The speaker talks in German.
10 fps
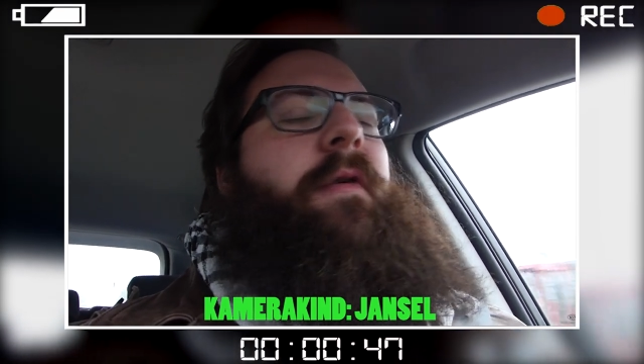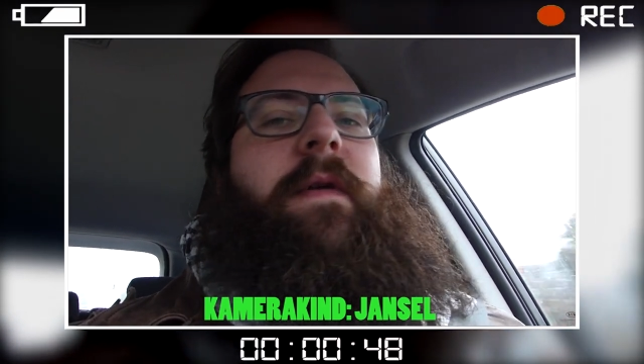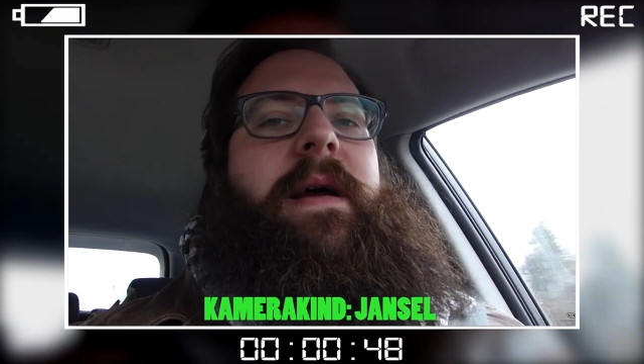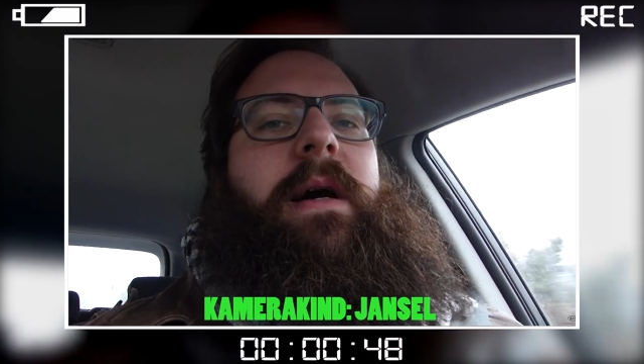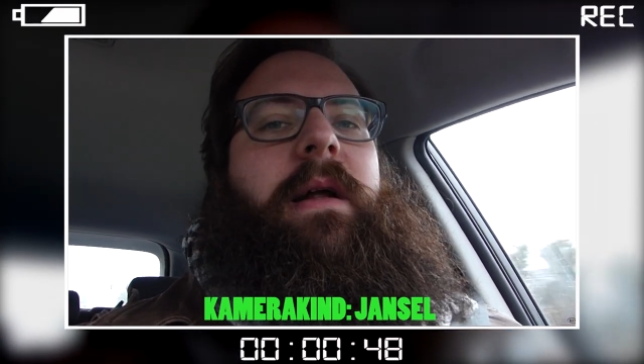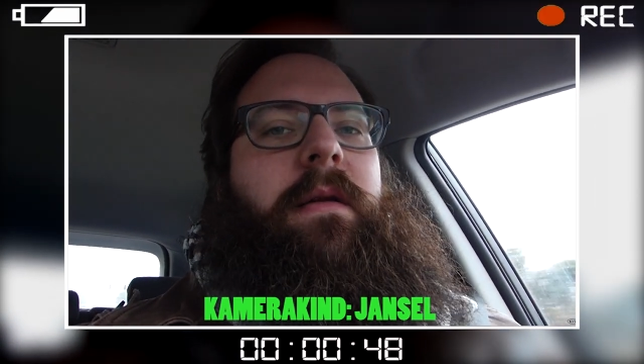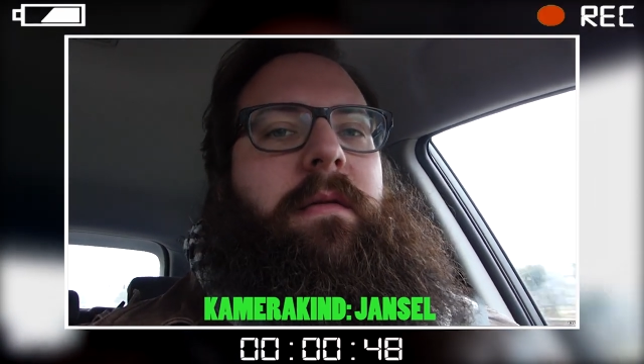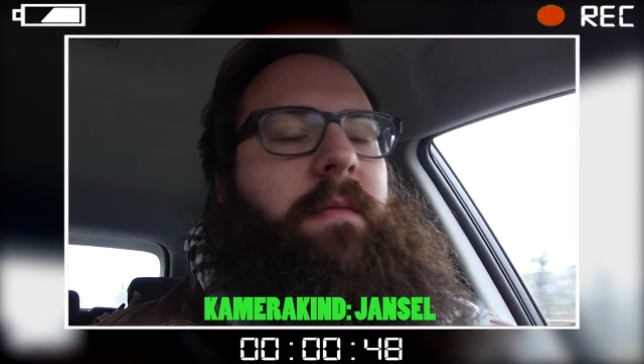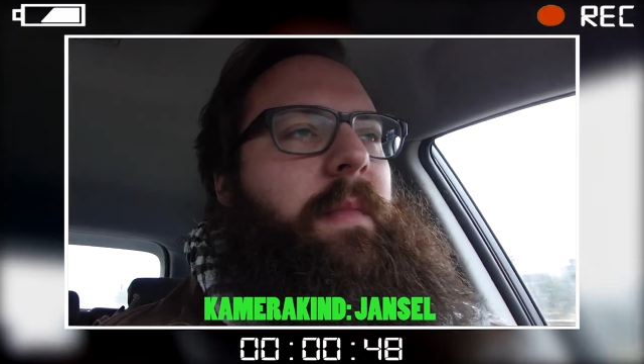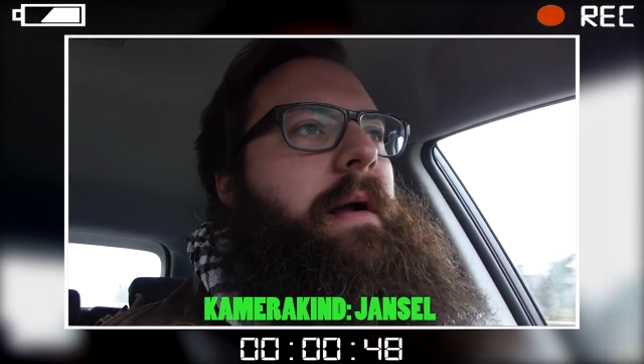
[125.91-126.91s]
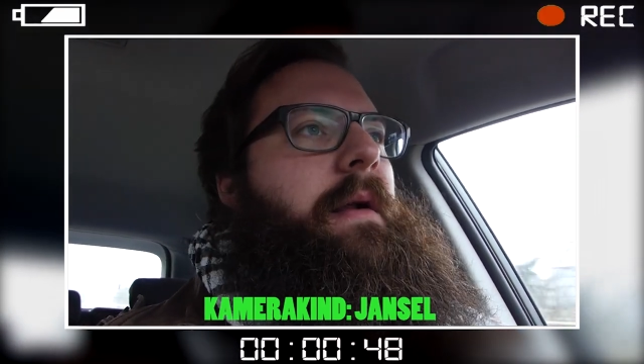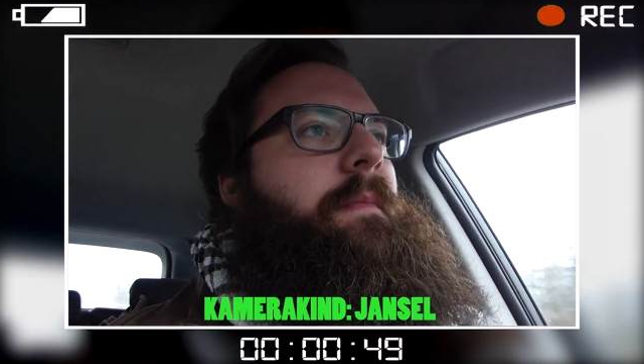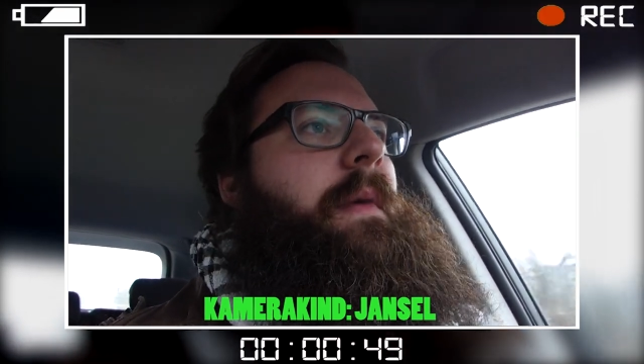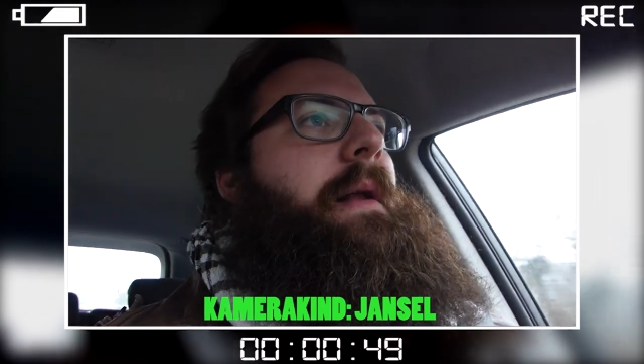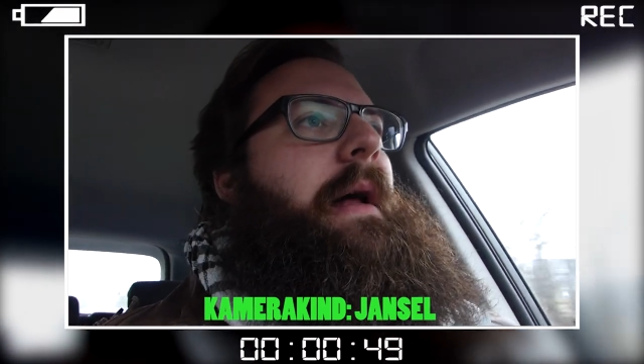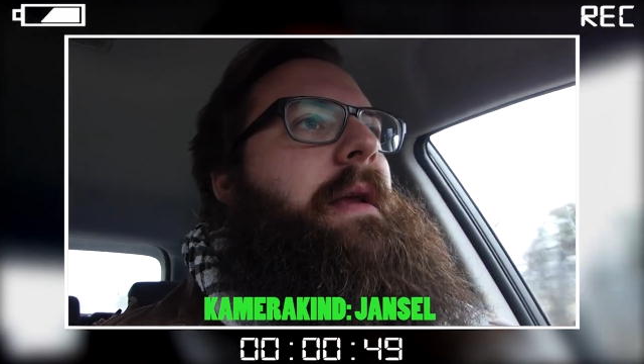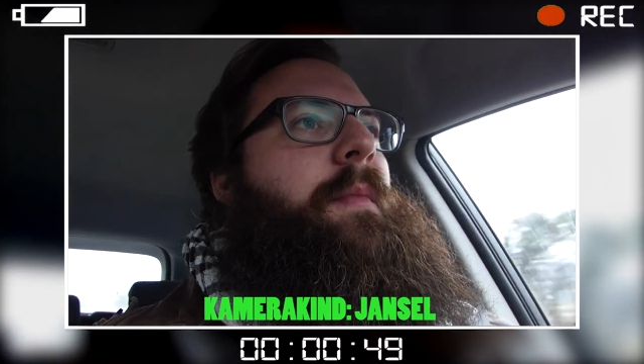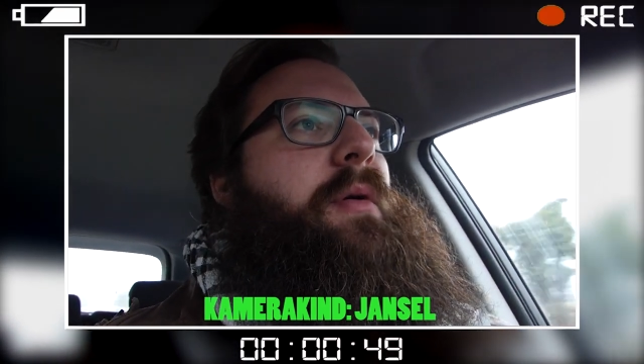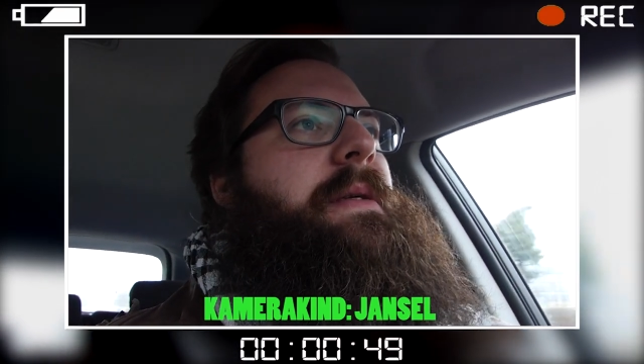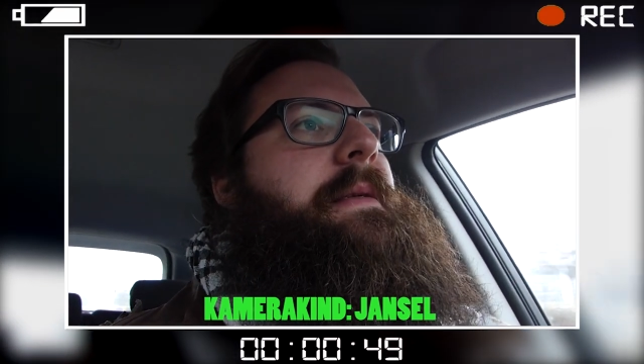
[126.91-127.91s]
vor Weihnachten mal, mal
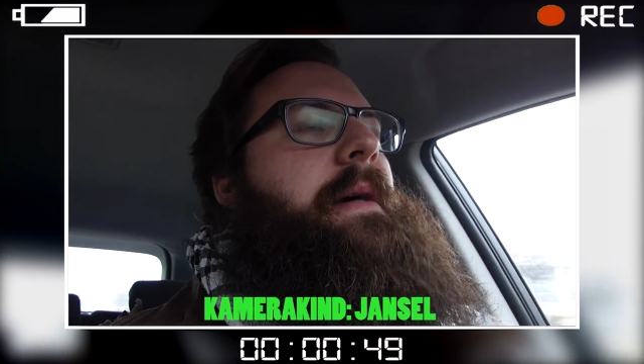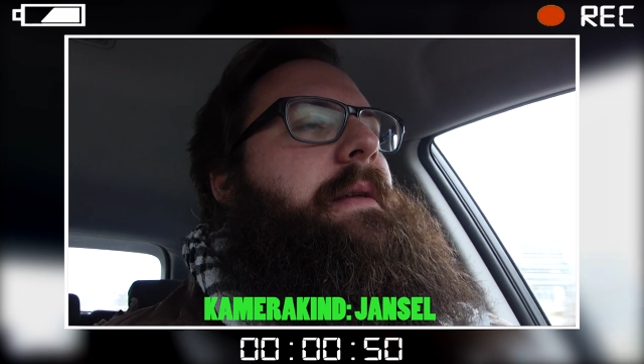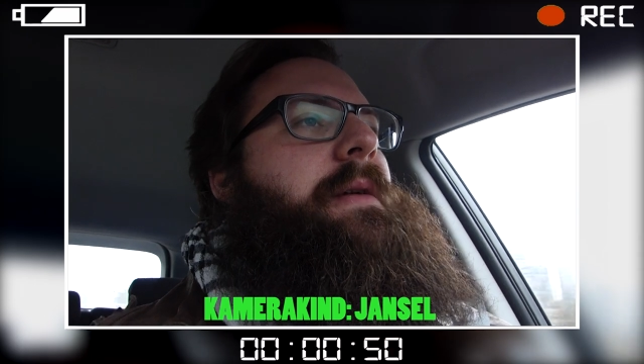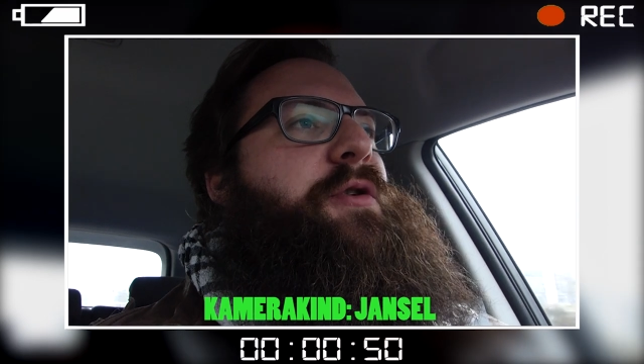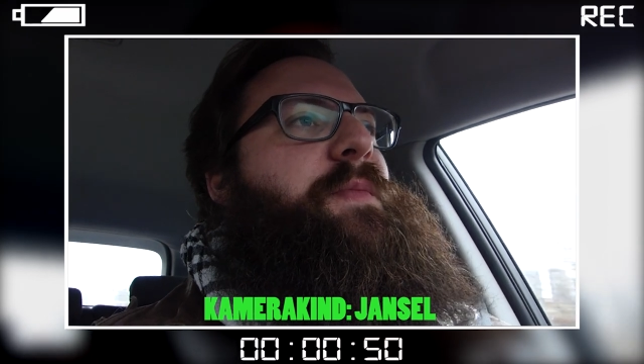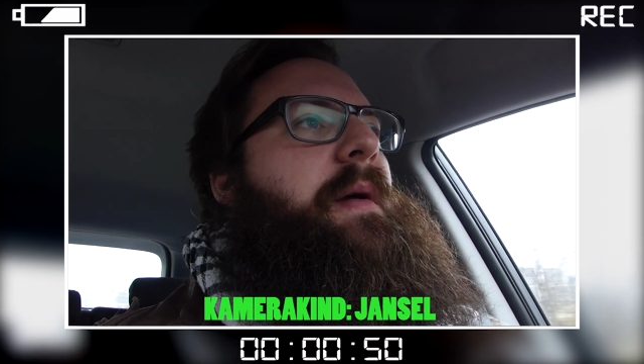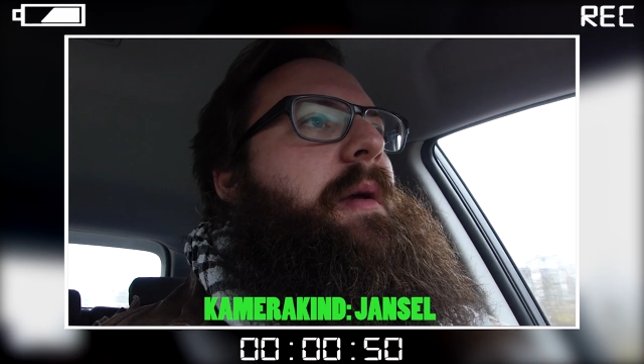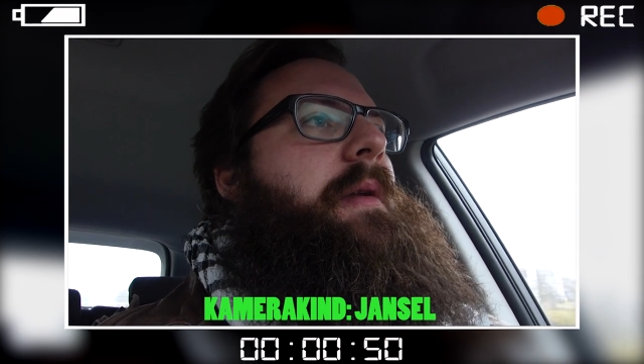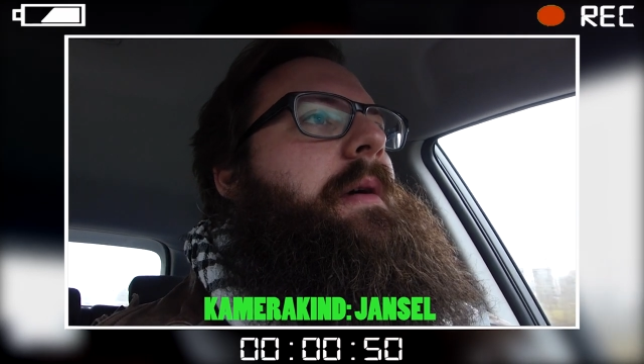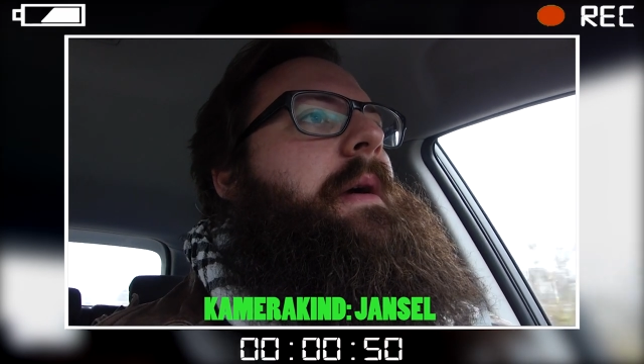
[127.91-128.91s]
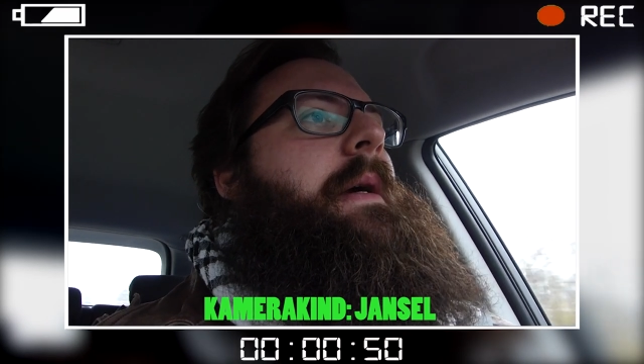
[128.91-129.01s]
angeboxt sein Tauschpaket.